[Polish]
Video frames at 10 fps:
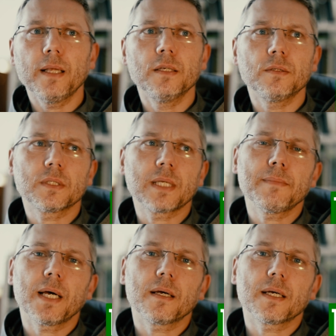Y,
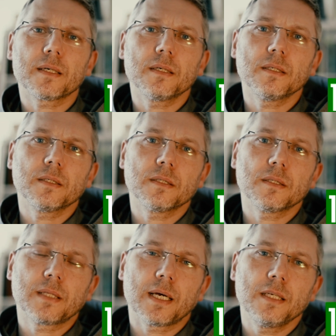sama y,
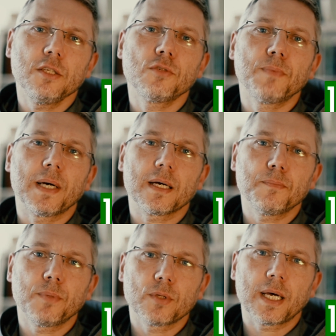ta liczba
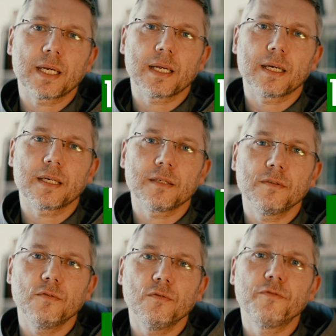podana
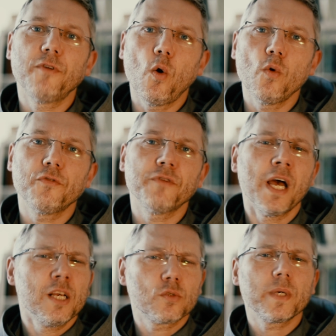wołów
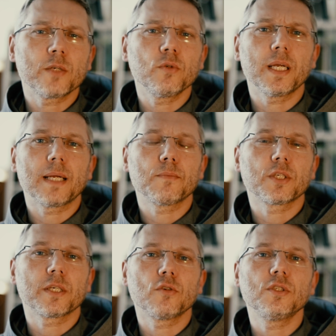sugeruje nam,
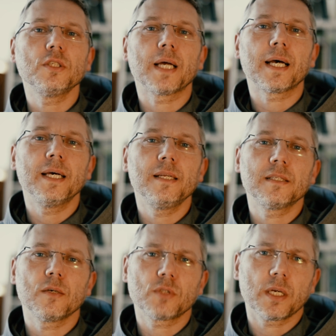że rodzina
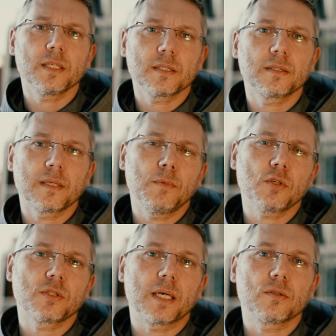Elizeusza jest
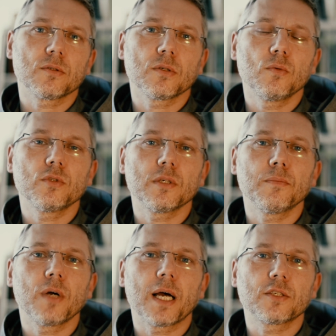zamożna, to są ludzie
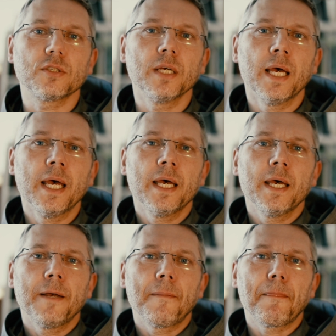bogaci.
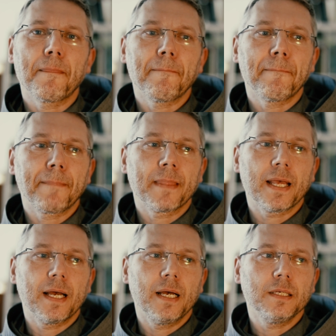Mm,
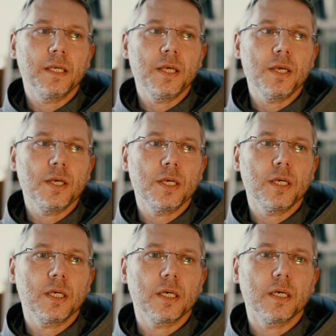
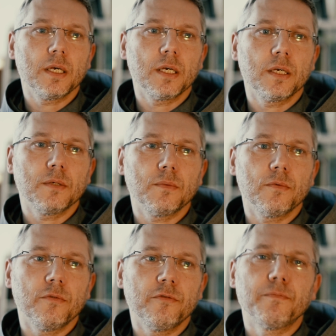I y,
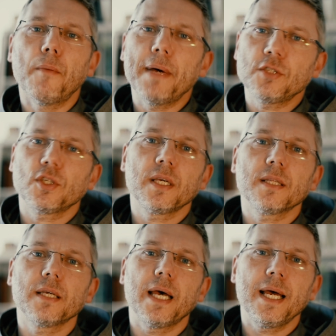w momencie,
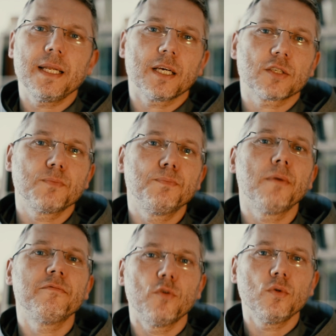kiedy Eliasz
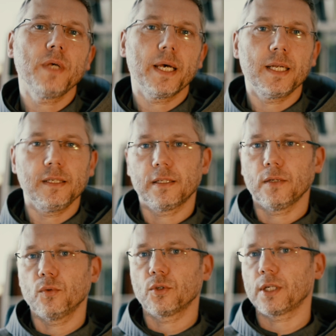powołuje
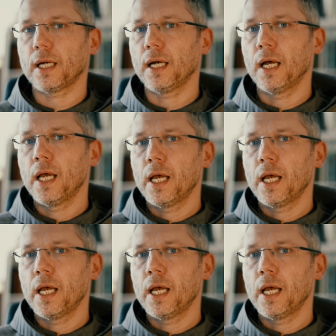Elizeusza,